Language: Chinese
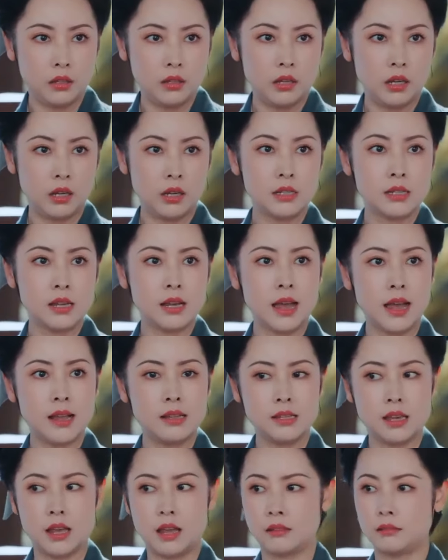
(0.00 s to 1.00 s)
你何曾看
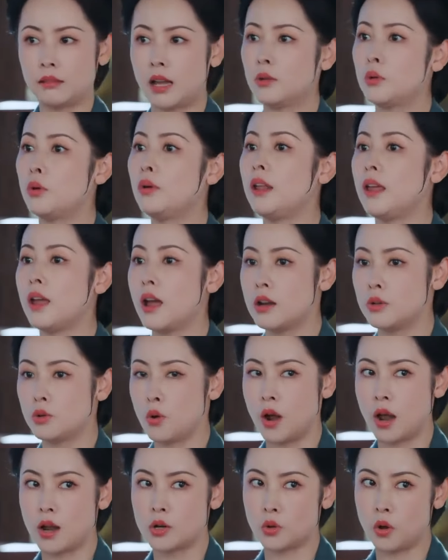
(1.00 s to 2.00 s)
见他同灵儿、
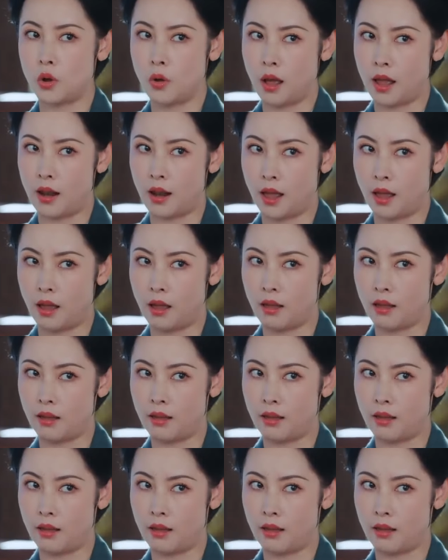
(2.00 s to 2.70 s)
蓉儿说话了？